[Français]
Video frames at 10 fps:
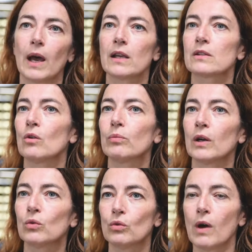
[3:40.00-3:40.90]
Par exemple, un
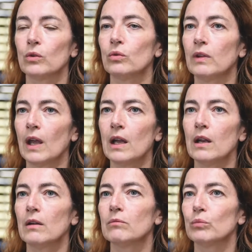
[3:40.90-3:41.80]
couloir d'hôtel,
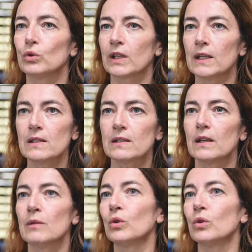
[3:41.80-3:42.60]
un peu triste et